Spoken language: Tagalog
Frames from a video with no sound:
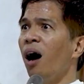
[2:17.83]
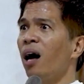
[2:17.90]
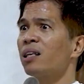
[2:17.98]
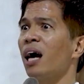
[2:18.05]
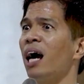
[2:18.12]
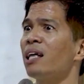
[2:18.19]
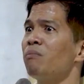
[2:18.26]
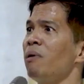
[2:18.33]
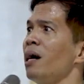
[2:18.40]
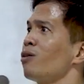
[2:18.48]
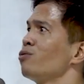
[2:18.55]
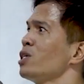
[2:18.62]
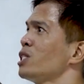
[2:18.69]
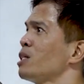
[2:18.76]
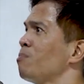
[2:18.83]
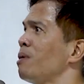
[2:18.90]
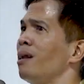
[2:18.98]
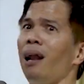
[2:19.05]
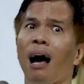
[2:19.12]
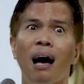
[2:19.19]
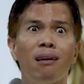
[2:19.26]
At kahit meron, na
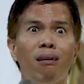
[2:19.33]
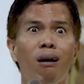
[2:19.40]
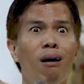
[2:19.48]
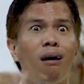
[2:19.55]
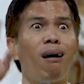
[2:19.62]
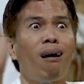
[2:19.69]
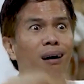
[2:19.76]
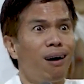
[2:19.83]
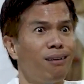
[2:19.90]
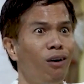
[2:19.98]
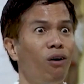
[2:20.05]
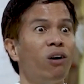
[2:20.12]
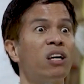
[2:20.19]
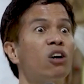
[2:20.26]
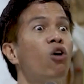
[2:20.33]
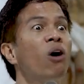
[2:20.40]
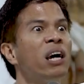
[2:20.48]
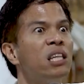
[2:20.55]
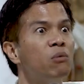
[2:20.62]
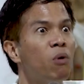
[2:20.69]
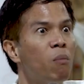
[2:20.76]
sabihin, ayoko, ayoko. Ikaw
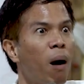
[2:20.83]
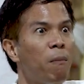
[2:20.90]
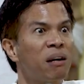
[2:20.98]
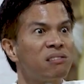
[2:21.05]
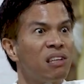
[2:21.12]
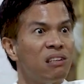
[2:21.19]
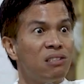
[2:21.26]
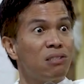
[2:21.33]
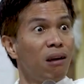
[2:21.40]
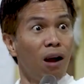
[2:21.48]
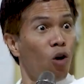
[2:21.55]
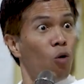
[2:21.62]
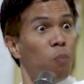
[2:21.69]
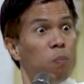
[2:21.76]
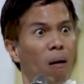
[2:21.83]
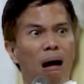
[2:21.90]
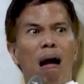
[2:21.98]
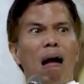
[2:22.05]
nga, hindi mo mapagtiisan. Ako pa.